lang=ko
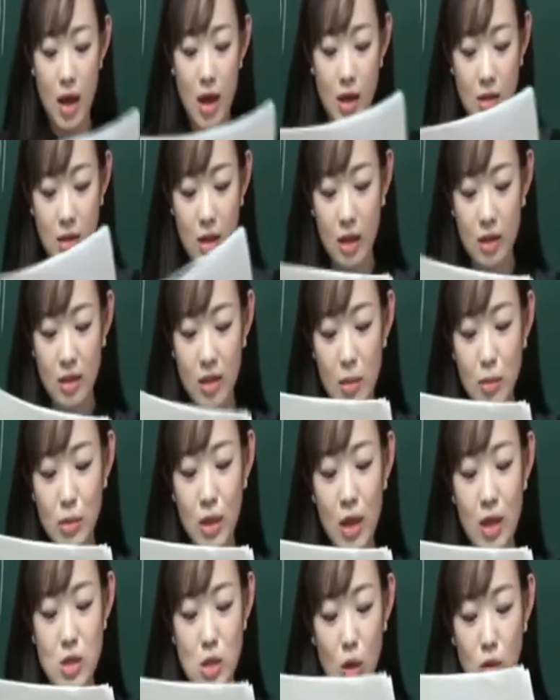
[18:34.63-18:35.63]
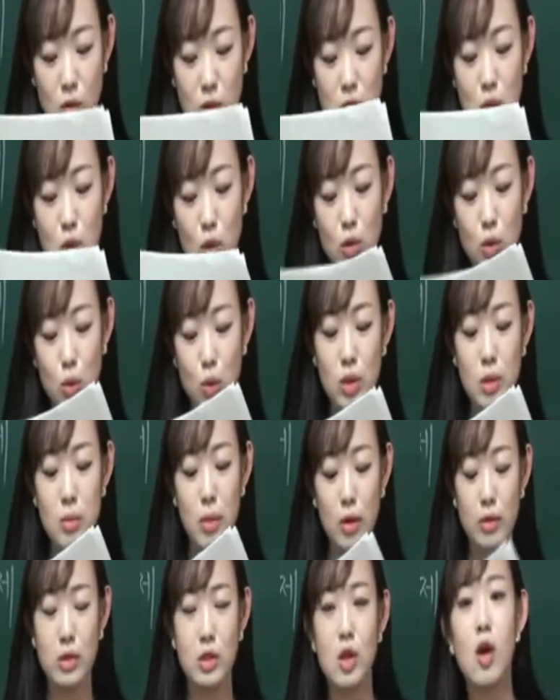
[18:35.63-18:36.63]
그렇기 때문에 정치적으로는
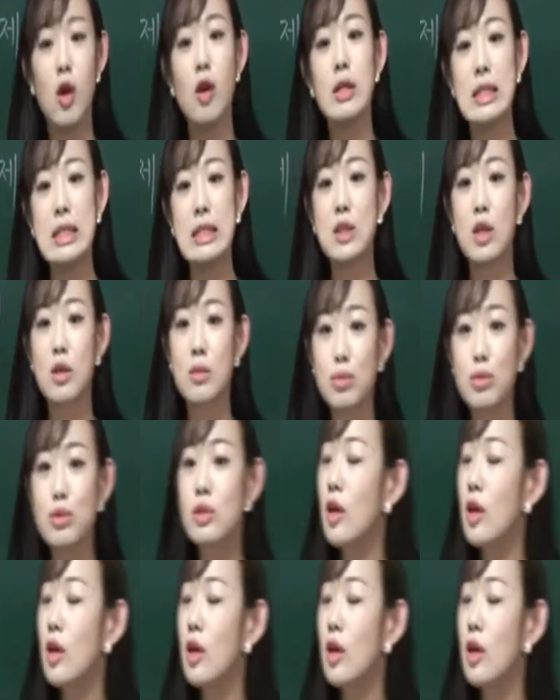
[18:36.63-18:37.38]
먼저 의정부